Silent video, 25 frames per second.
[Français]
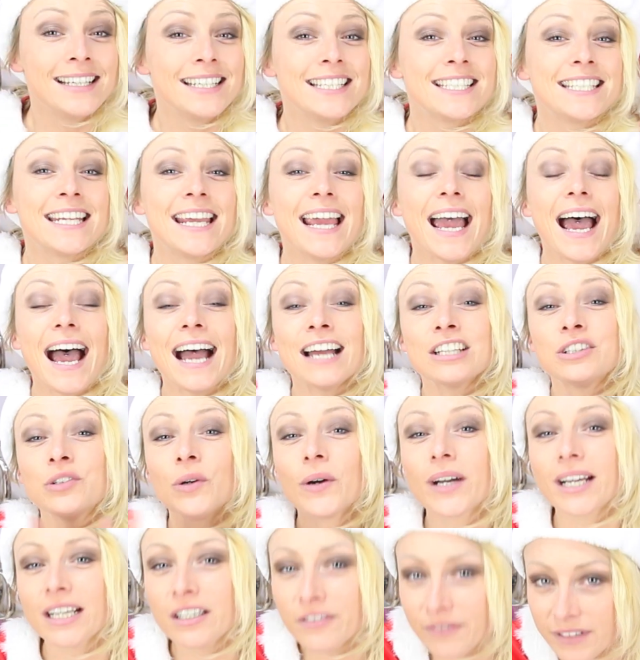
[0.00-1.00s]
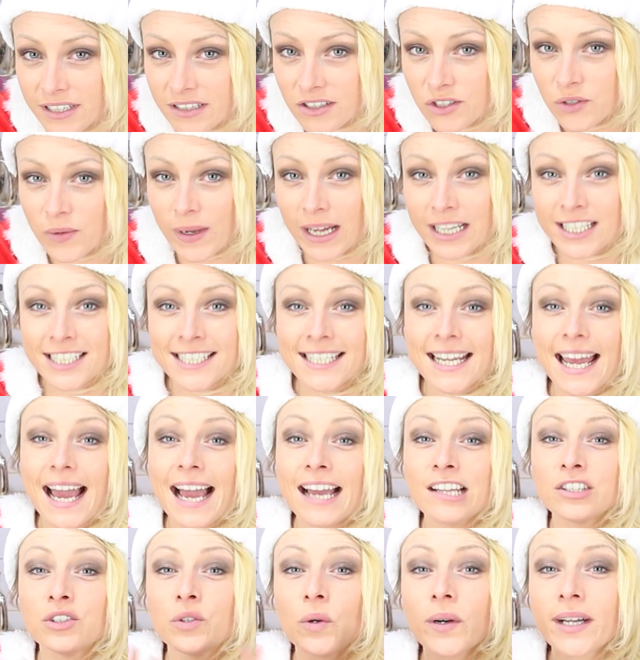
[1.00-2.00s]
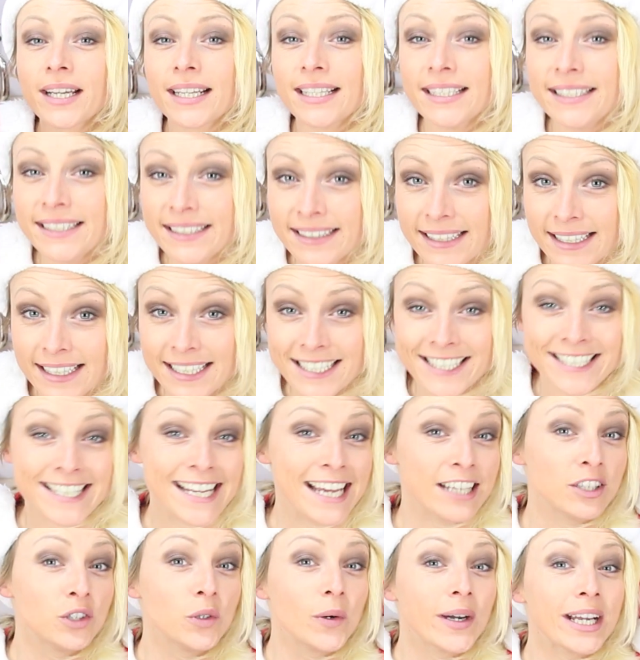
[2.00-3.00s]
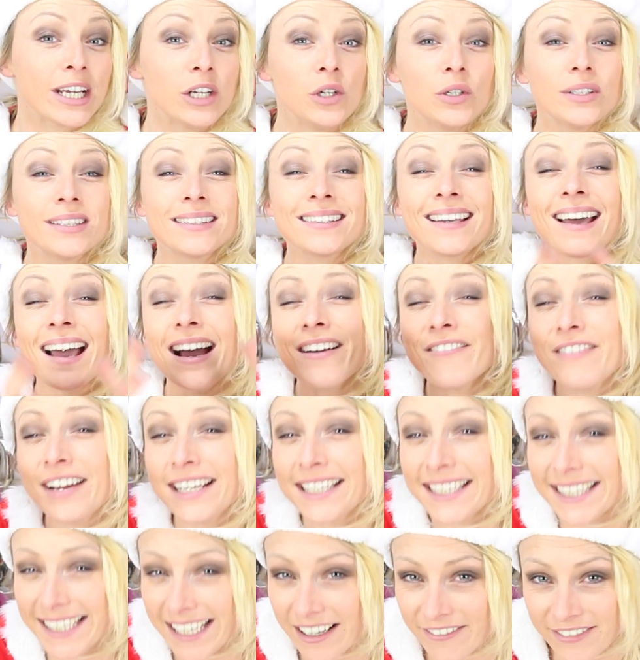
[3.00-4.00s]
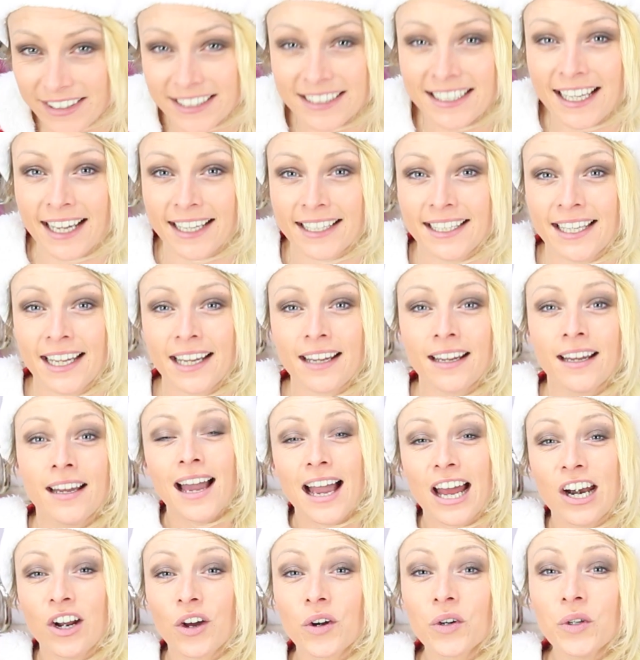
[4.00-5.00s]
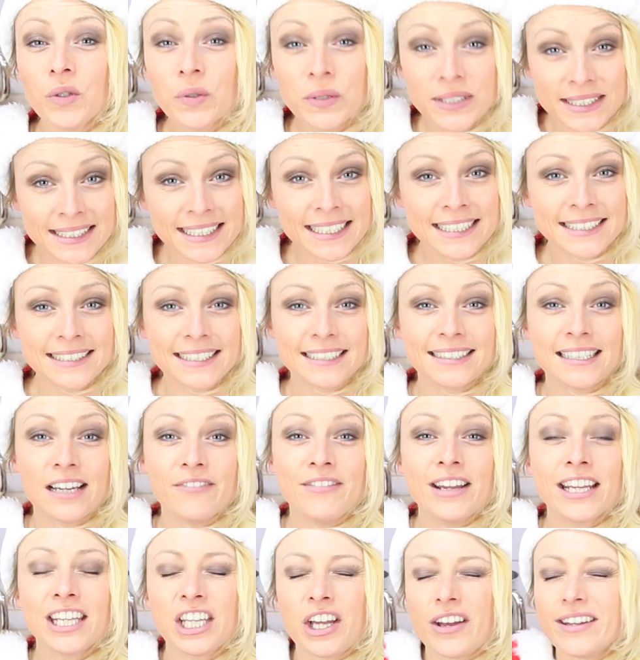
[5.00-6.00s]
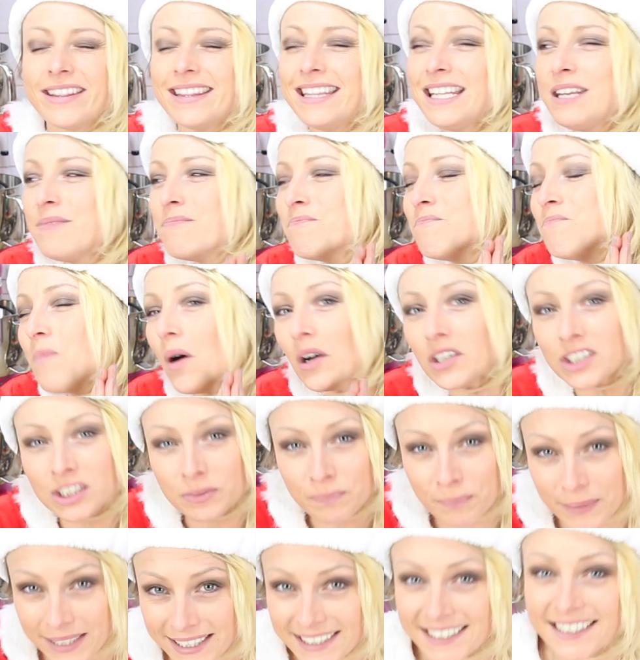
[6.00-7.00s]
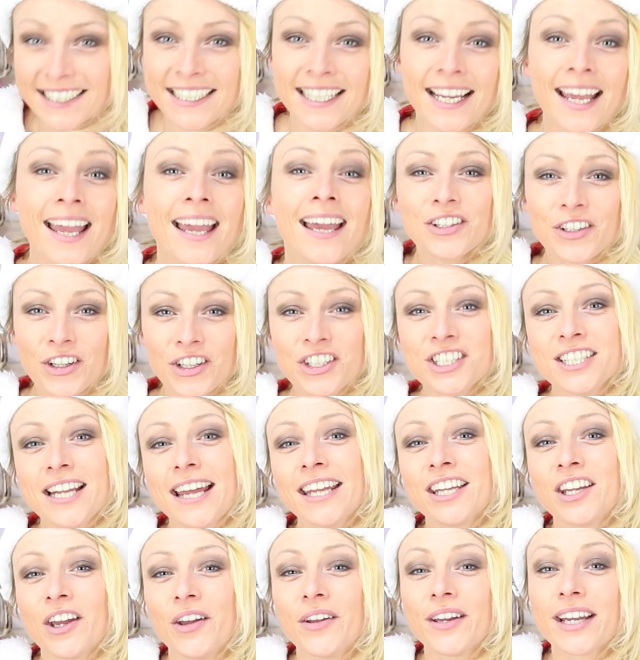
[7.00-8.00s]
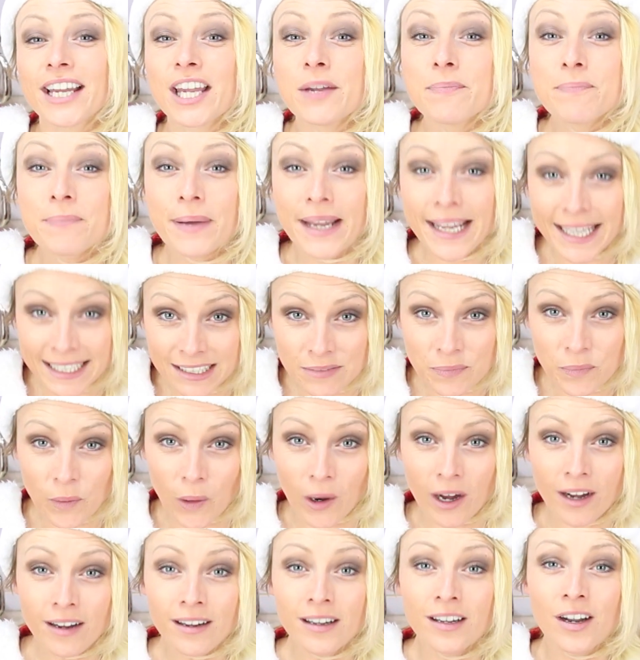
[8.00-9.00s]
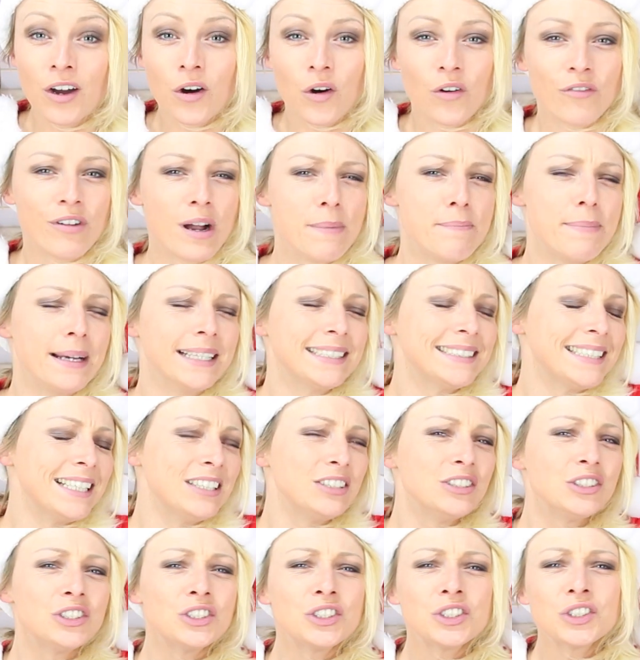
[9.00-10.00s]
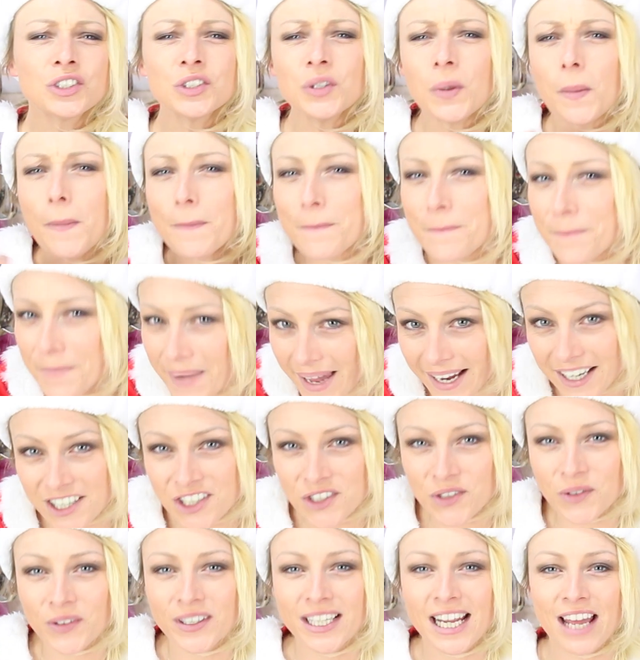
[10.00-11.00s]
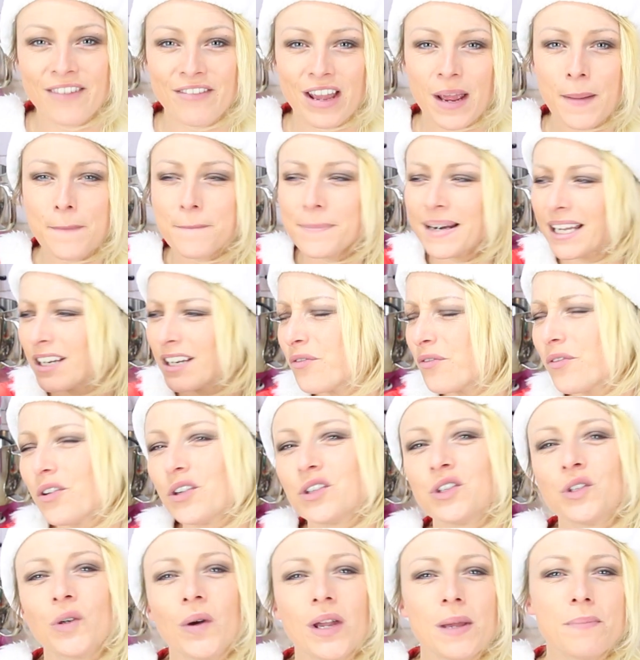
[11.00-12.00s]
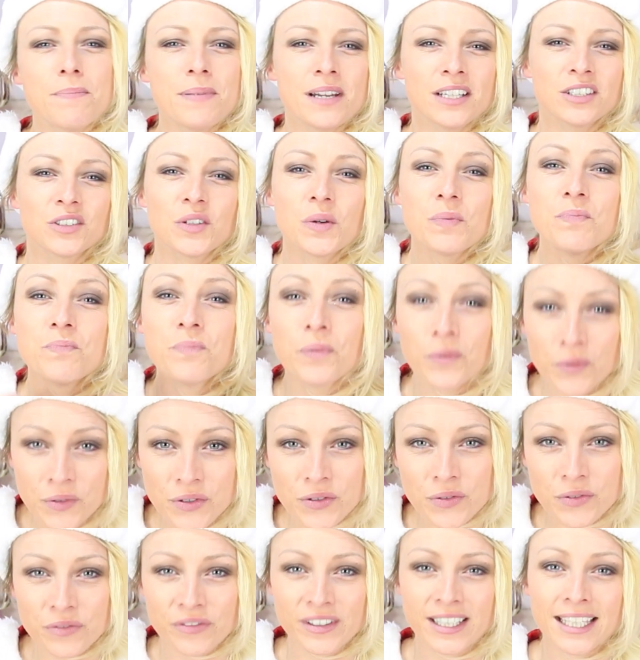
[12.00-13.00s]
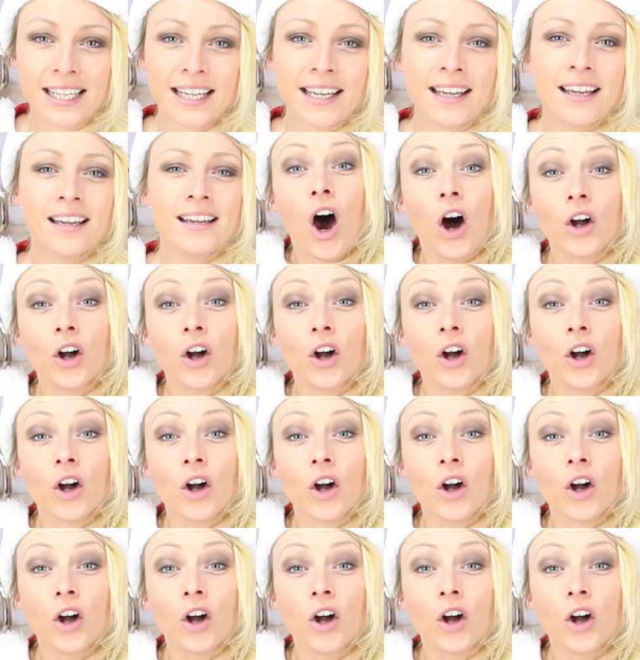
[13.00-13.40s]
J'ai adoré le visuel, j'ai adoré l'idée, j'ai adoré le travail qui avait derrière. Alors Lucille, c'est avec un immense plaisir que je t'accueillerai près de moi. On va passer une super journée avec de photos et plein de bons souvenirs.